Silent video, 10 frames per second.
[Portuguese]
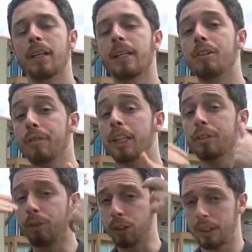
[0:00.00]
Em vez de
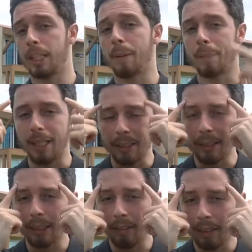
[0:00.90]
você, preste
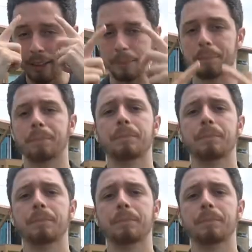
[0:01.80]
atenção aqui,